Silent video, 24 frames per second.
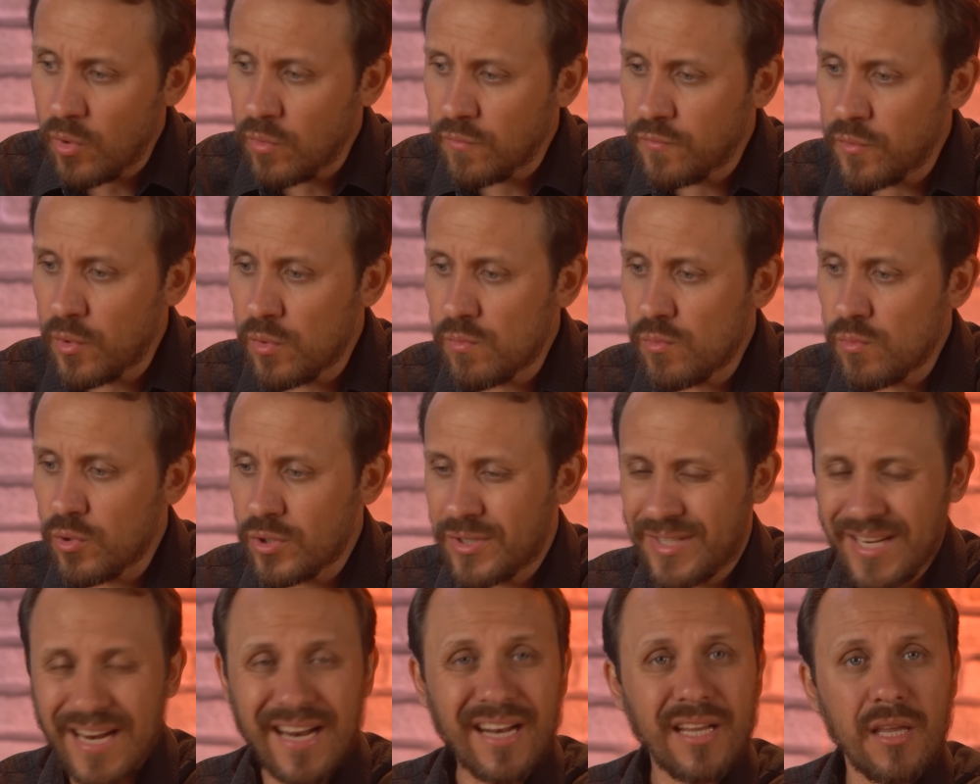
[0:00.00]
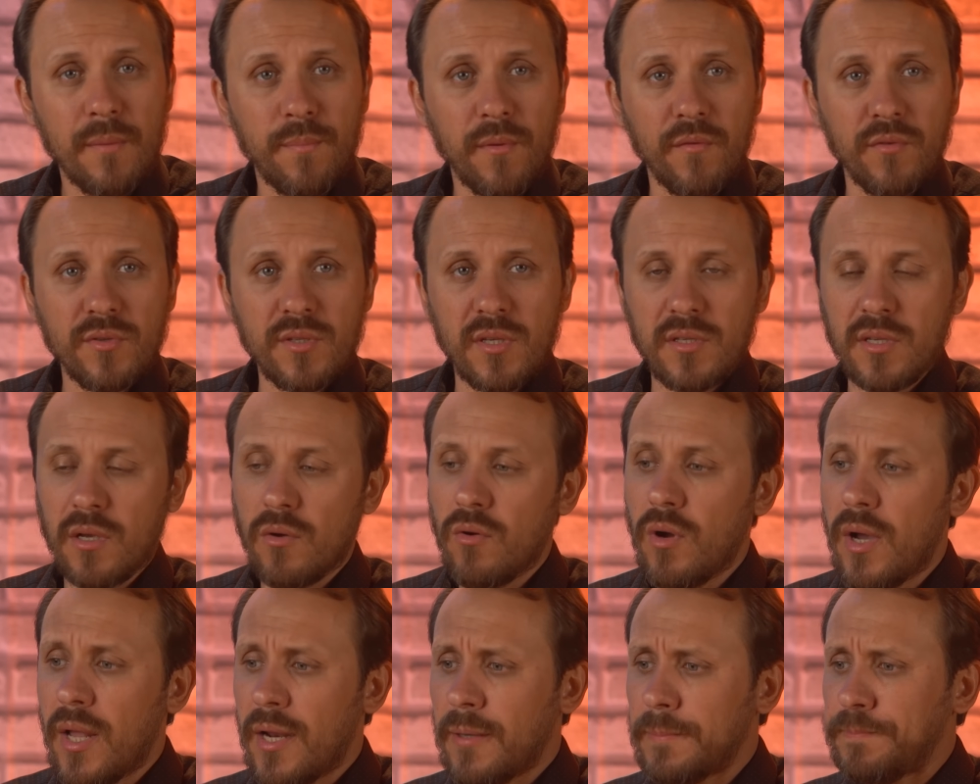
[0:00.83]
eu vou mostrar aqui para vocês
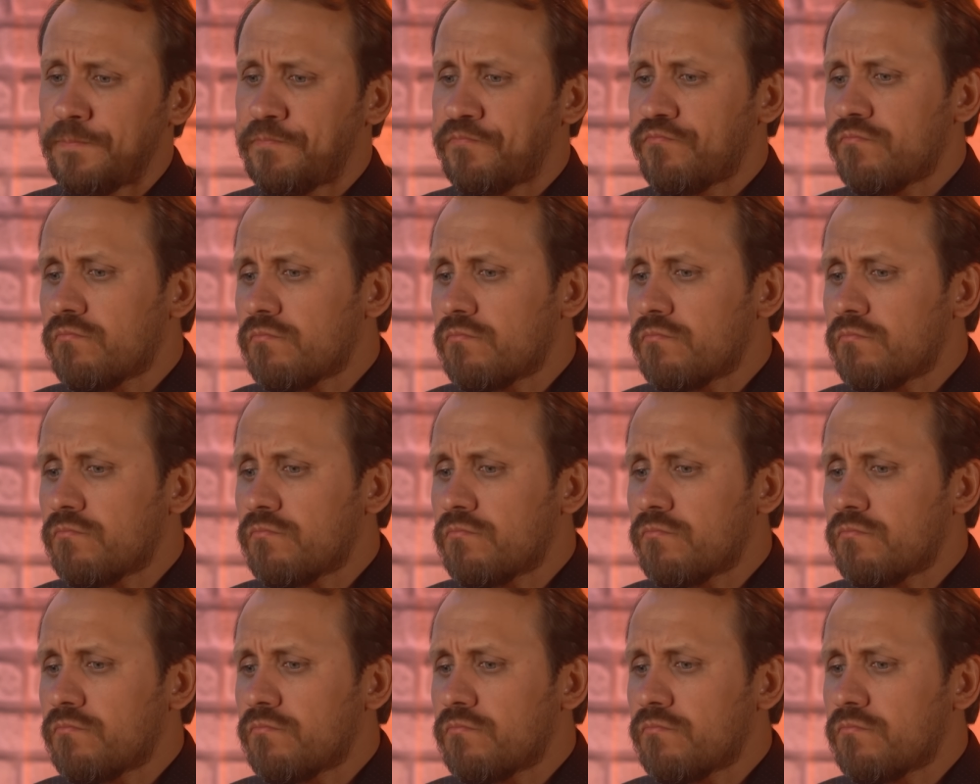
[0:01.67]
agora